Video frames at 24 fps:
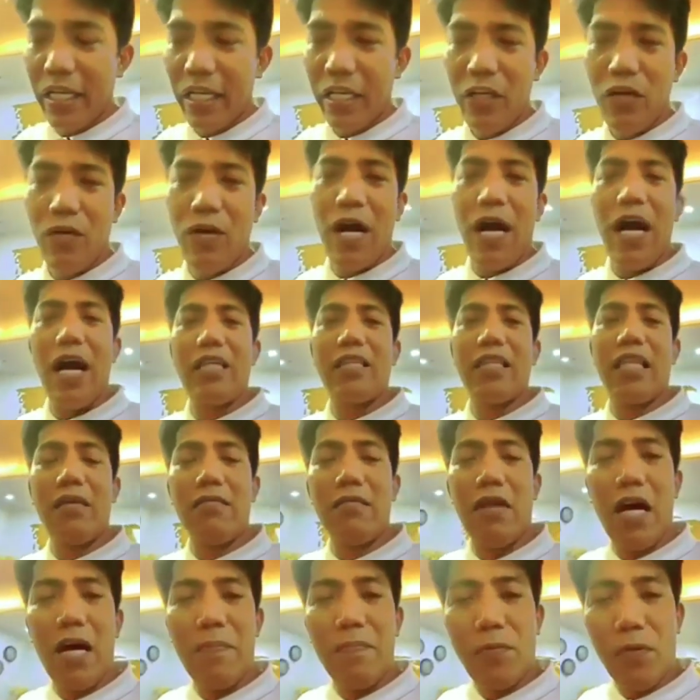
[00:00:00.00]
yung ating
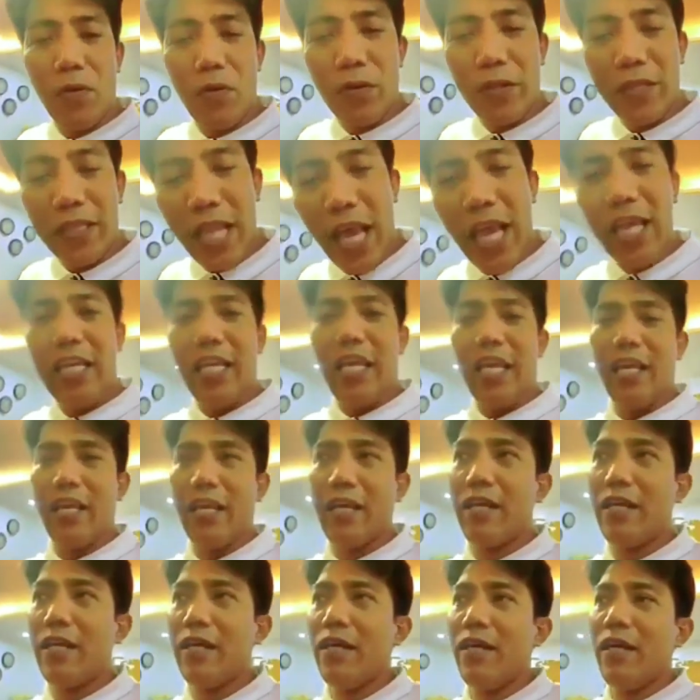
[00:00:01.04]
mga frontliner,
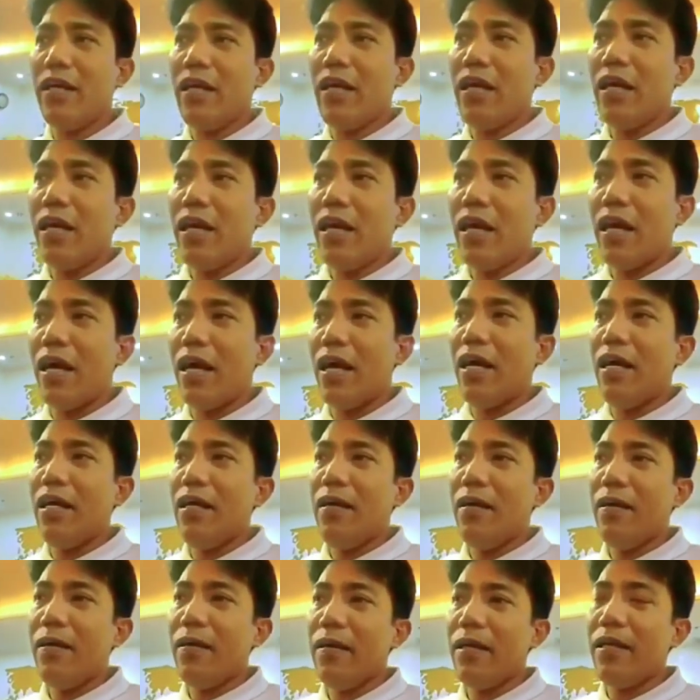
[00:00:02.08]
ah,
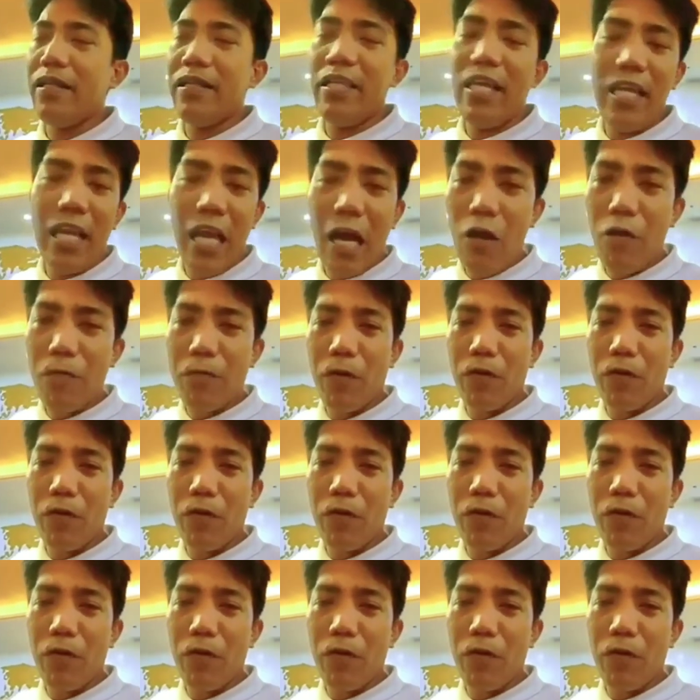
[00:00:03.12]
hindi lang yung